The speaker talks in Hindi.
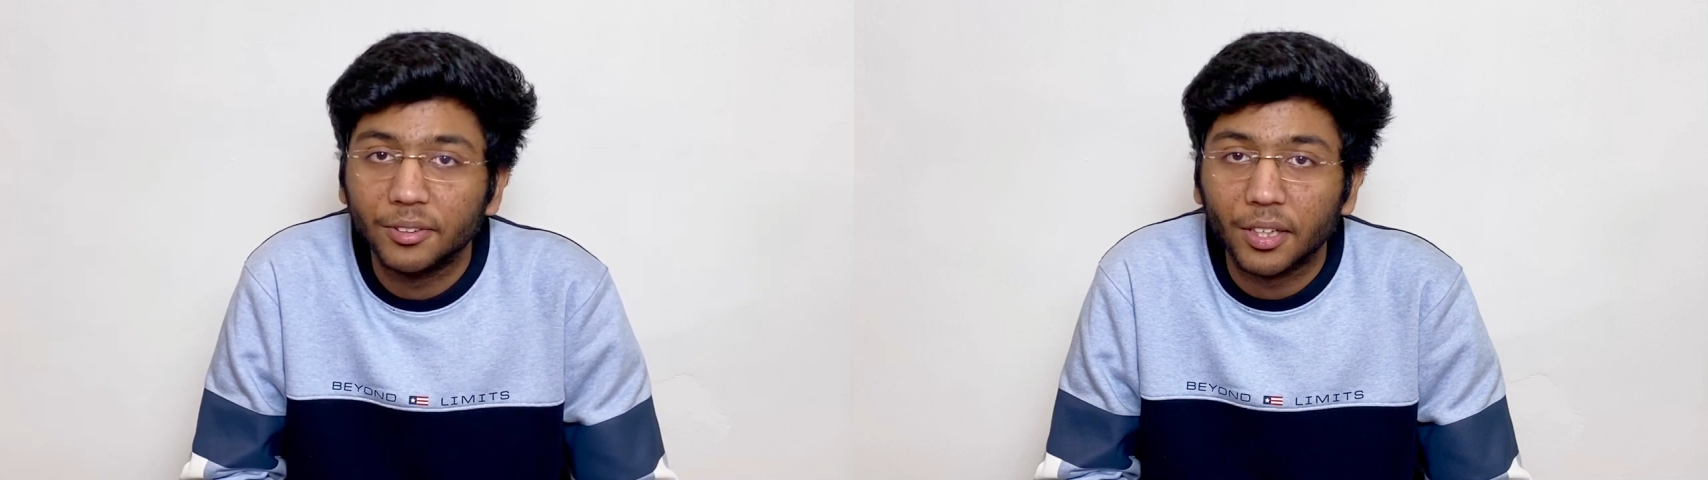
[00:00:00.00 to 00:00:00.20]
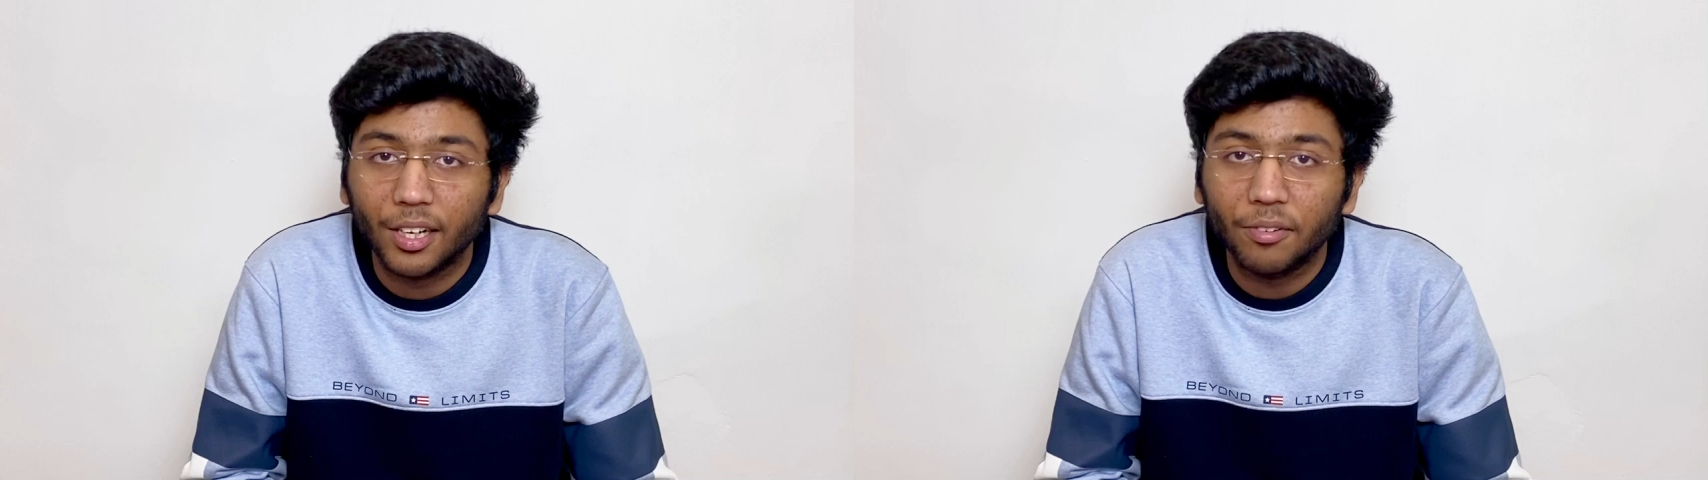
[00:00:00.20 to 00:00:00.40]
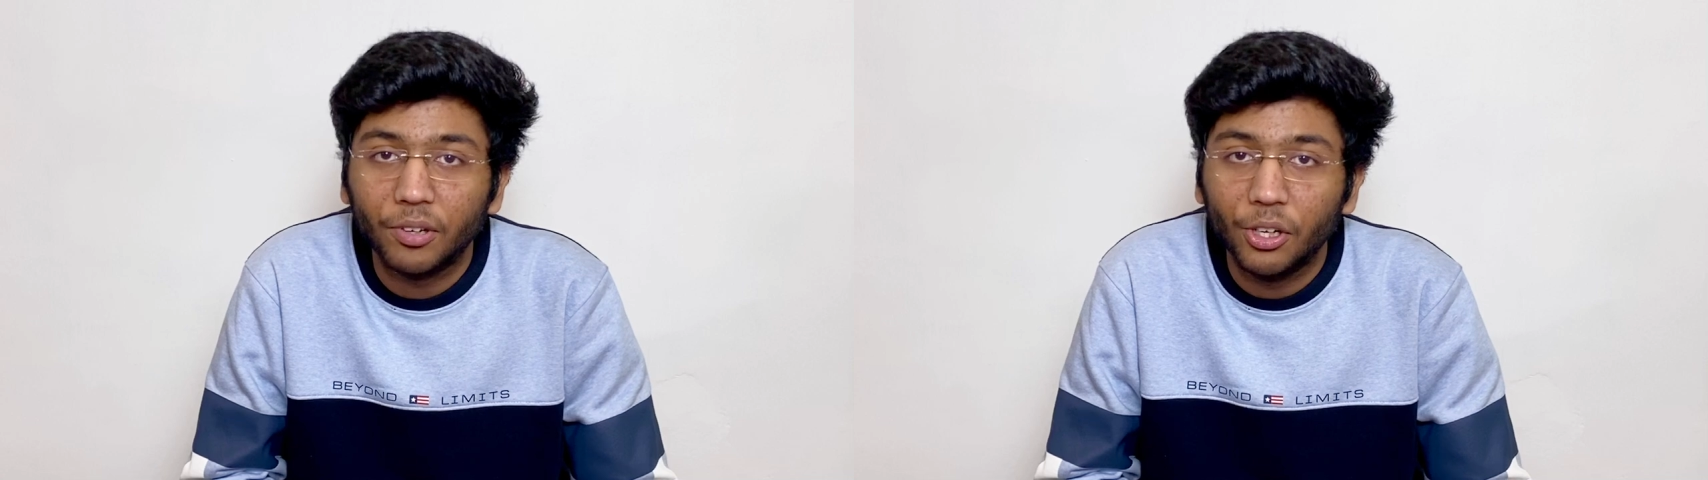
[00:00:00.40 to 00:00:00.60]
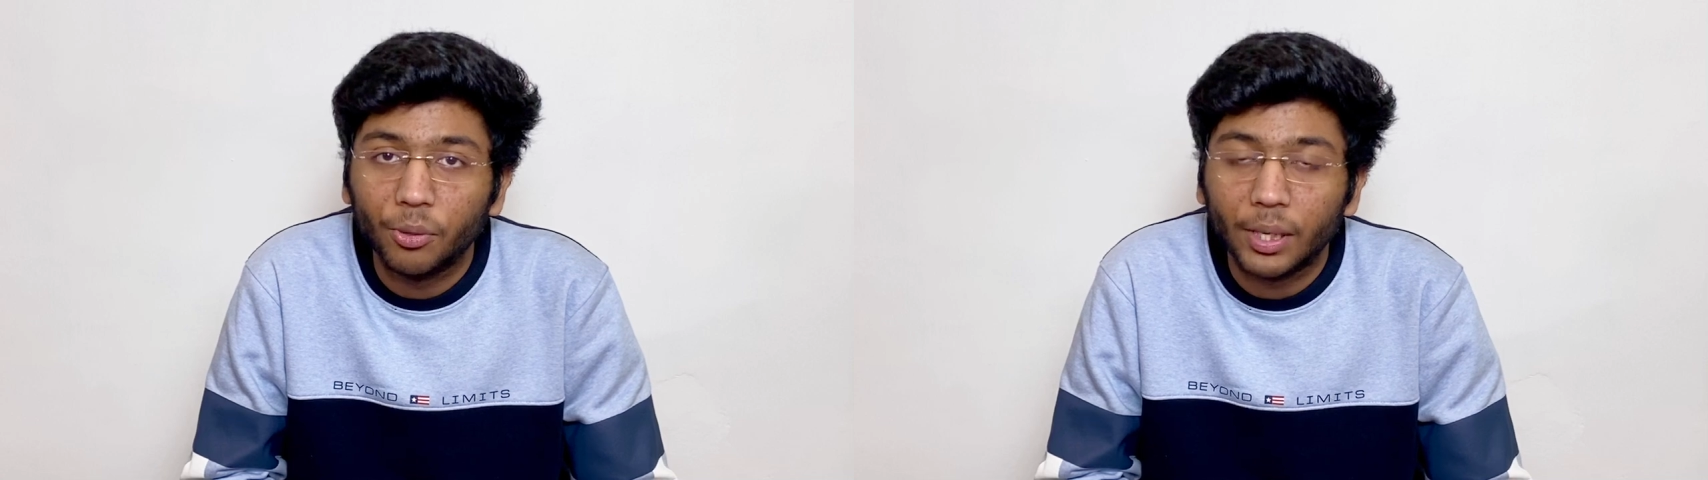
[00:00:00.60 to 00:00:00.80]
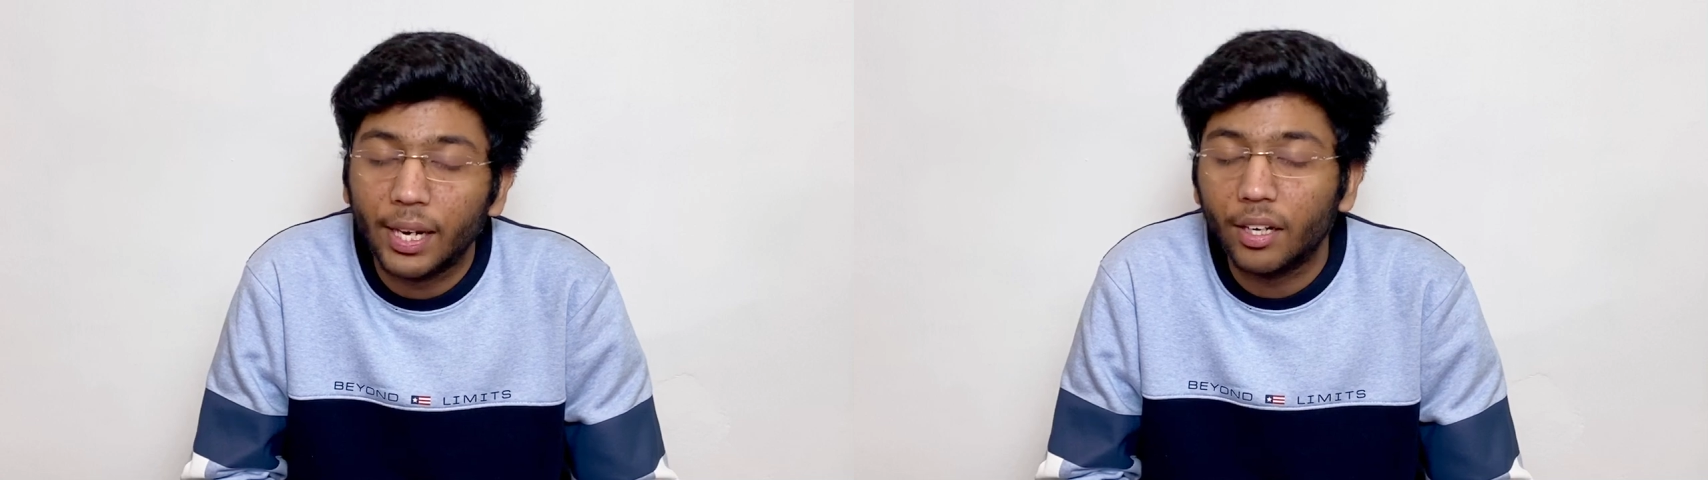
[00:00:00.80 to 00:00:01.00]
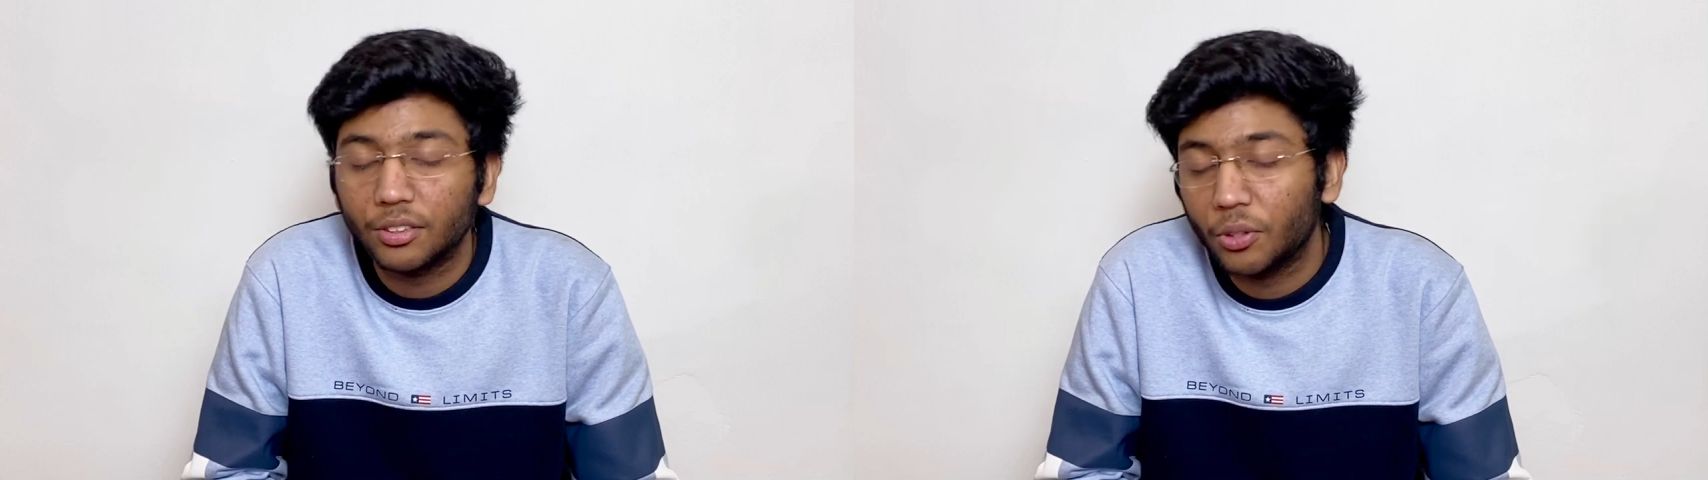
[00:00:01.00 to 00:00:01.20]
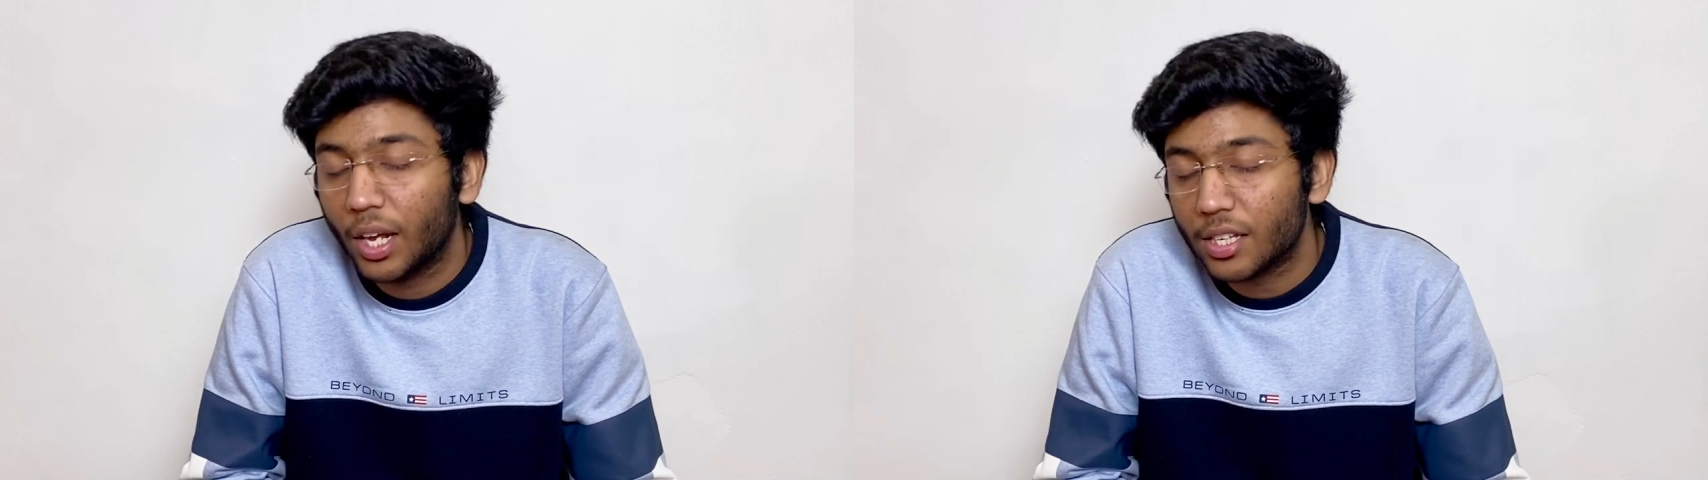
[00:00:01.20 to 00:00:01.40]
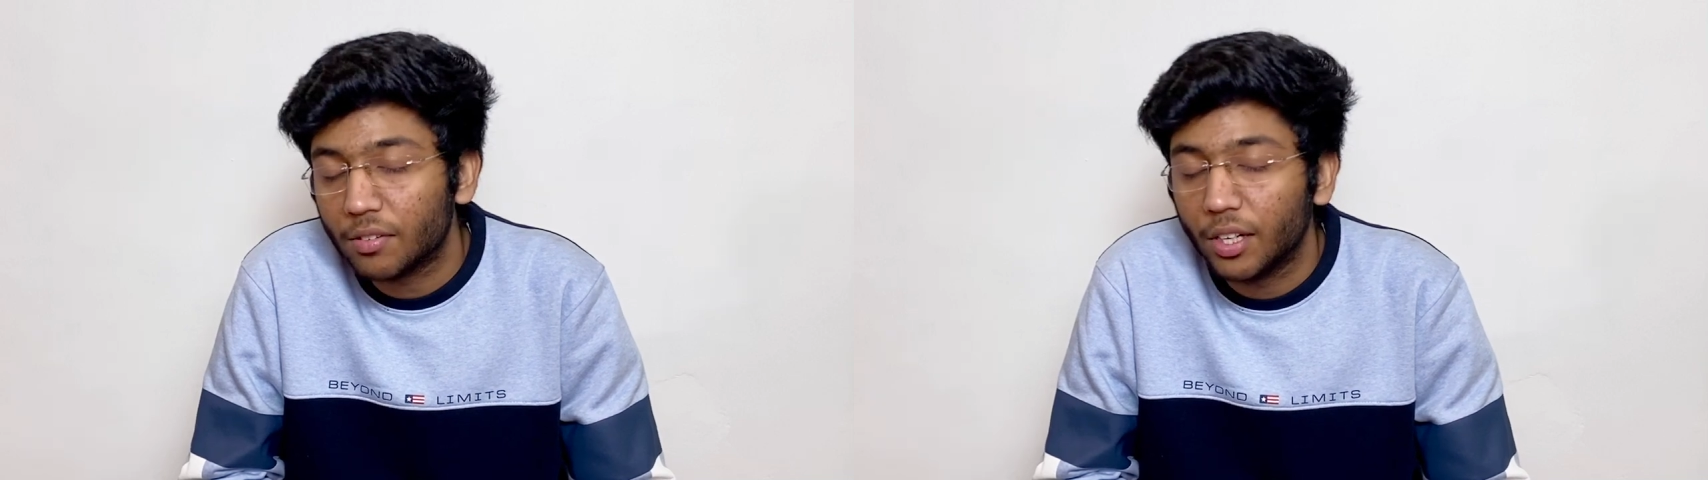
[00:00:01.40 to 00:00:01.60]
है ना वीडियो में ले जो
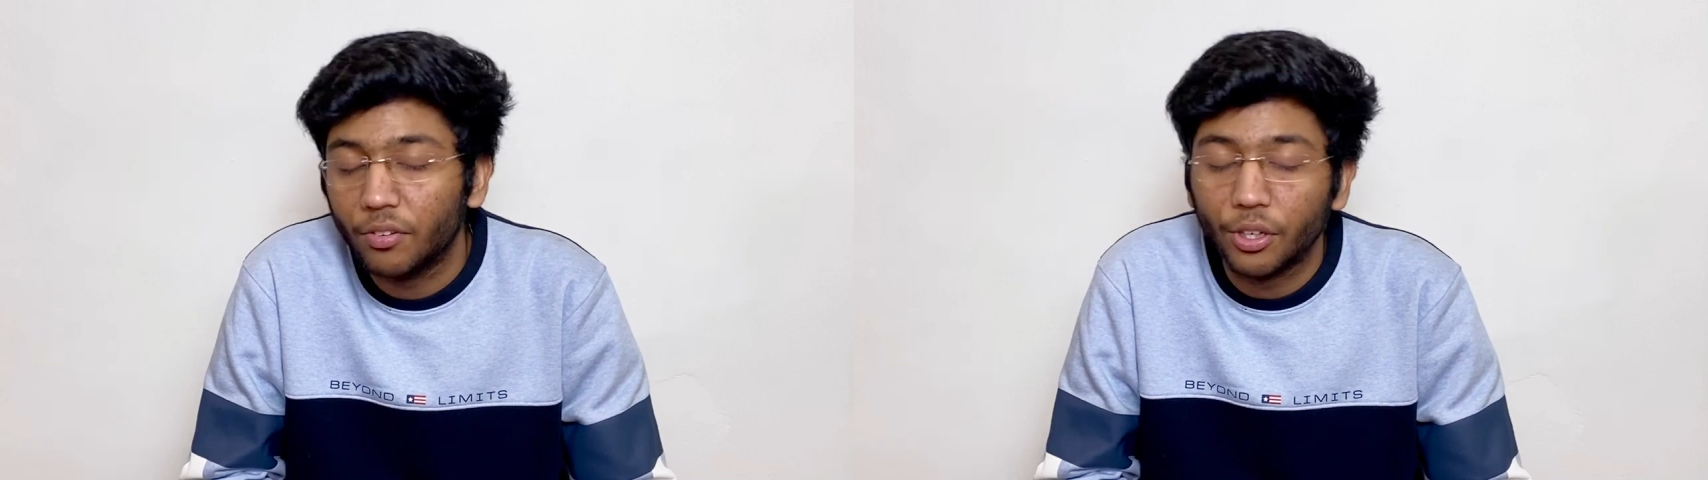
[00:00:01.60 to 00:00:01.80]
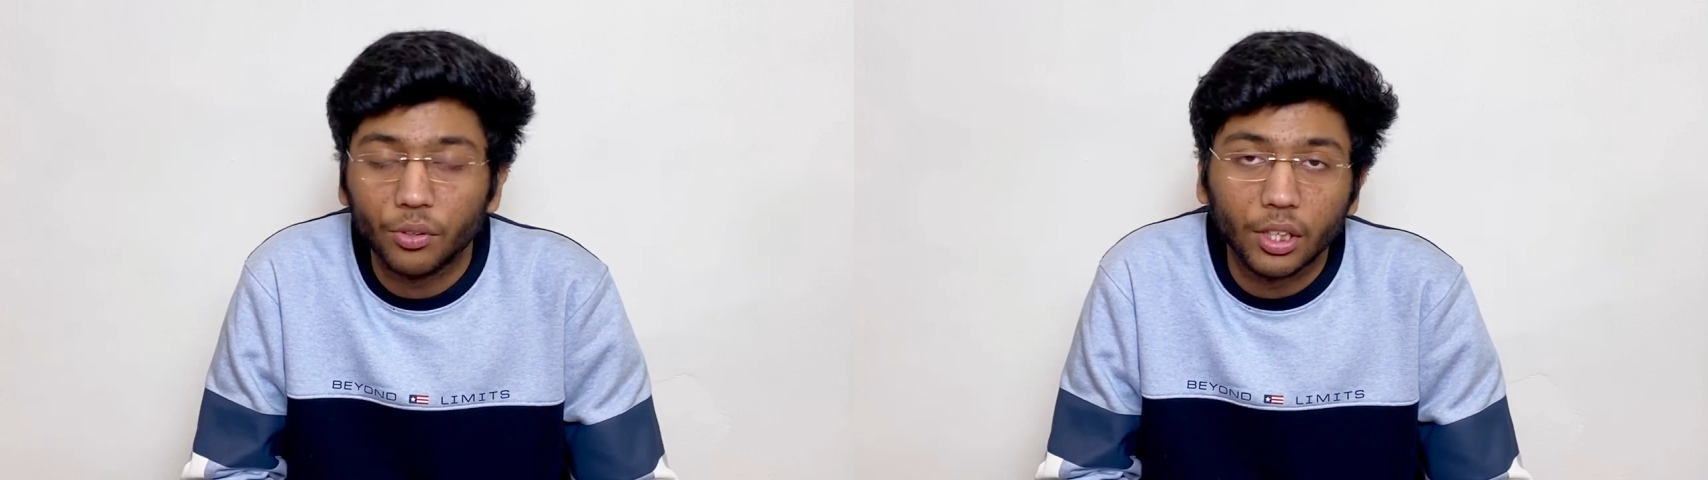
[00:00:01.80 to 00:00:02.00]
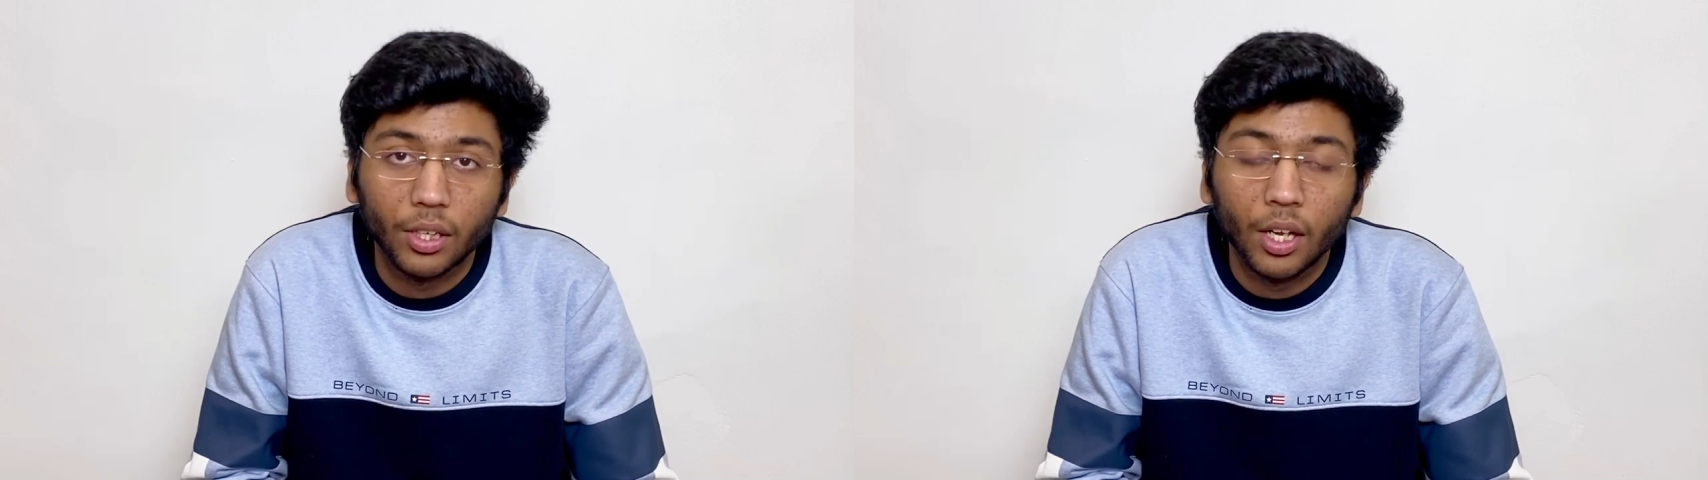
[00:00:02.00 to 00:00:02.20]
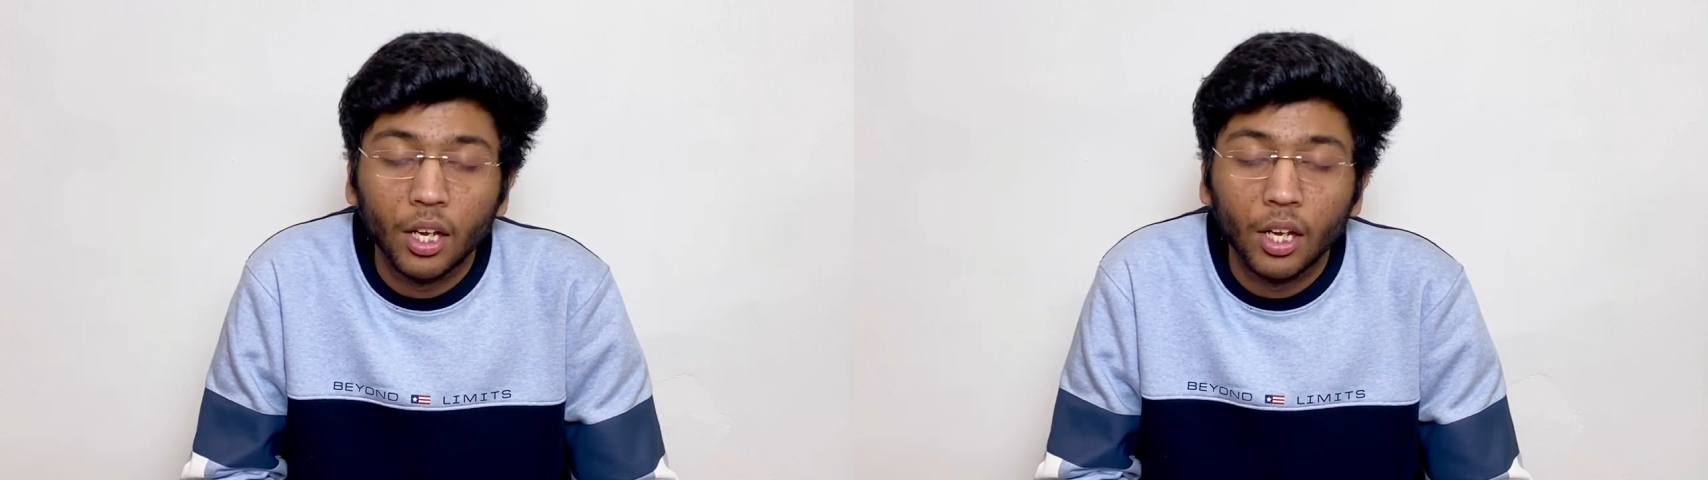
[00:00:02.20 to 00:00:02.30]
लास्ट वाली वीडियो थी